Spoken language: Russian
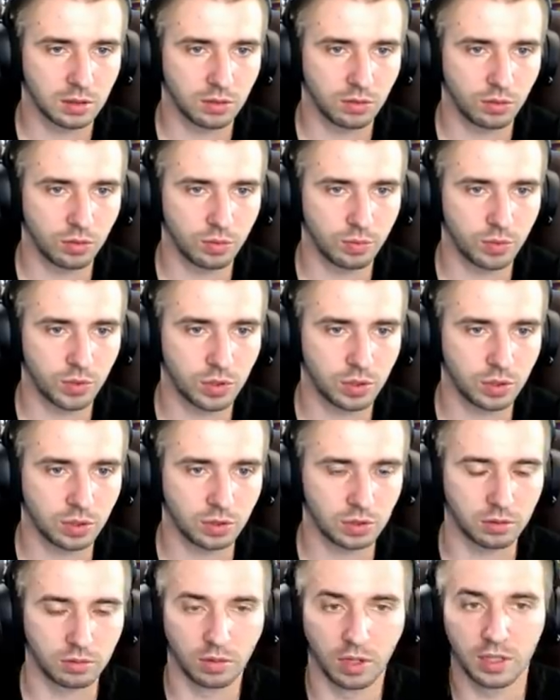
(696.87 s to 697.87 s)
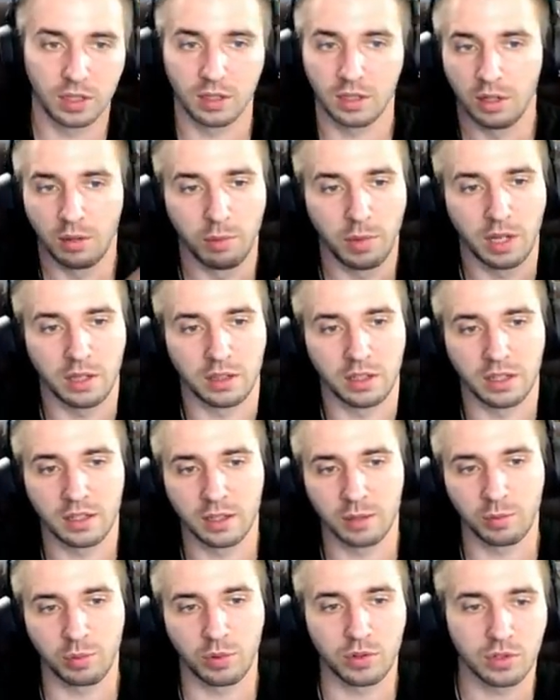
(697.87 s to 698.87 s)
Кубчик. Ну, это, ребята, это
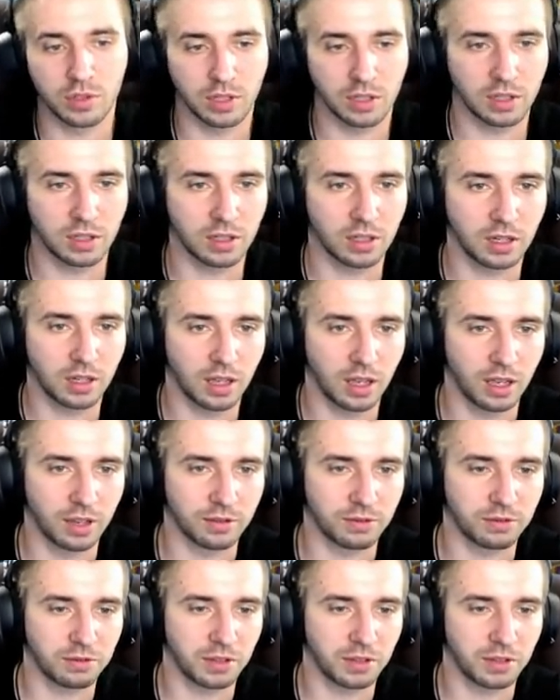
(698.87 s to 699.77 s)
просто кайф,